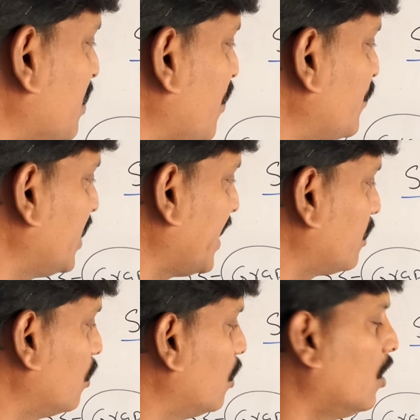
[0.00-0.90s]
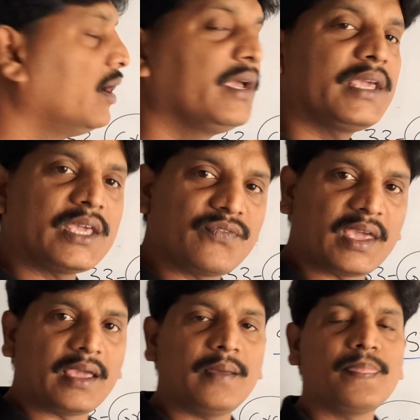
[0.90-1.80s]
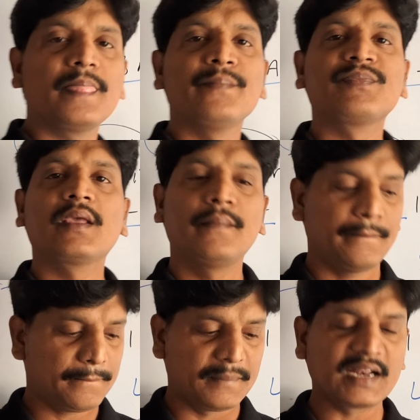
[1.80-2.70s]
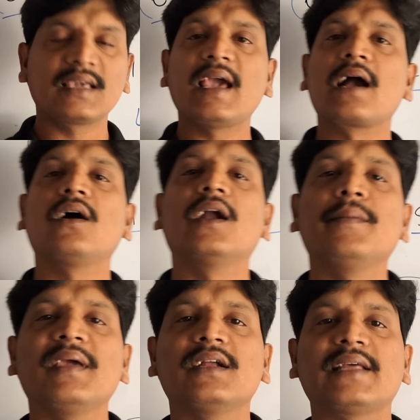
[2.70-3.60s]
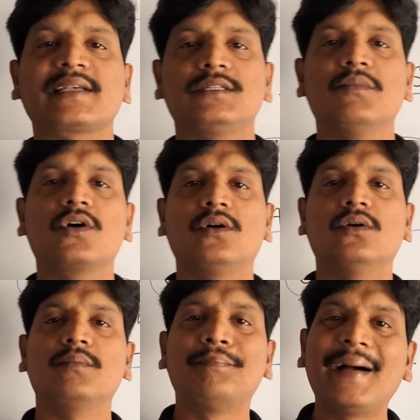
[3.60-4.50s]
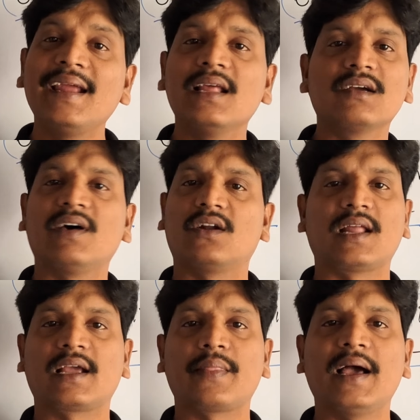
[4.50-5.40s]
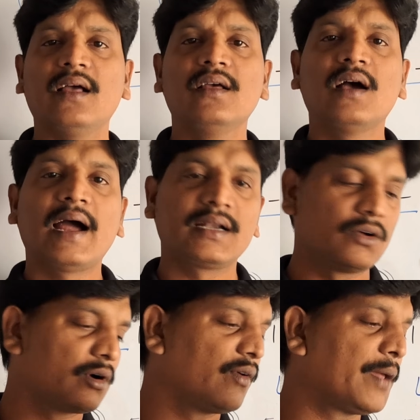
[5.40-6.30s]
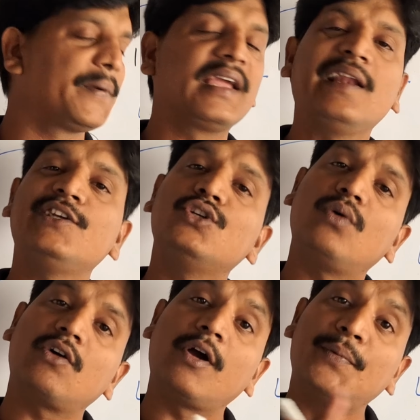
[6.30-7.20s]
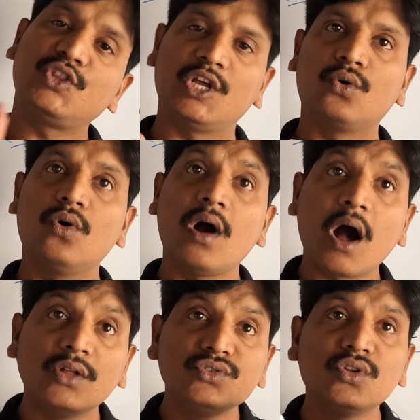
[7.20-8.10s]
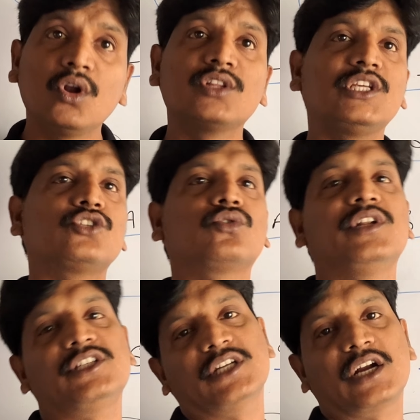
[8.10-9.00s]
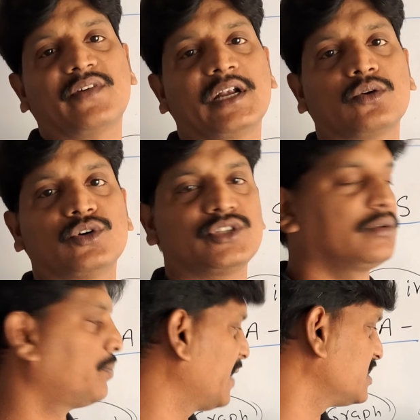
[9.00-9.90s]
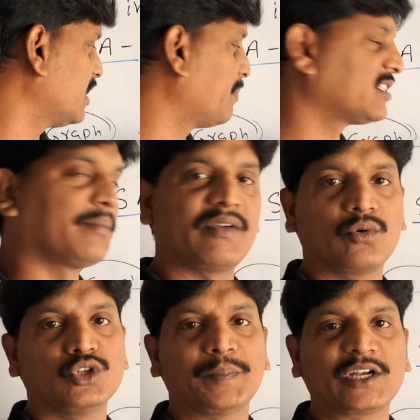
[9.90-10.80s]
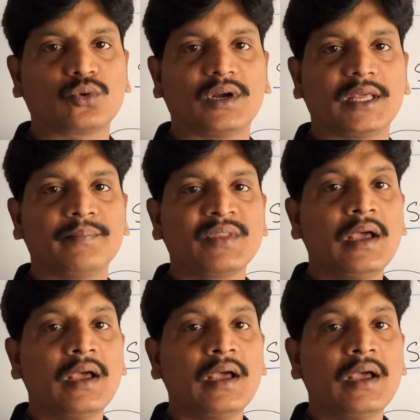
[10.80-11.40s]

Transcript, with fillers: నెంబర్ ఫిఫ్టీ ఎయిట్లో ఇవి మనకి అకాడమిక్ టెక్స్ట్ బుక్ బైలింగ్వల్ ఉన్నాయి కదా అంటే ఒకవైపు ఇంగ్లీషు ఒకవైపు తెలుగు అందులో తీసుకొని ఇచ్చినటువంటి పేజీ నెంబర్స్ అమ్మ ఇవి గుర్తుపెట్టుకోండి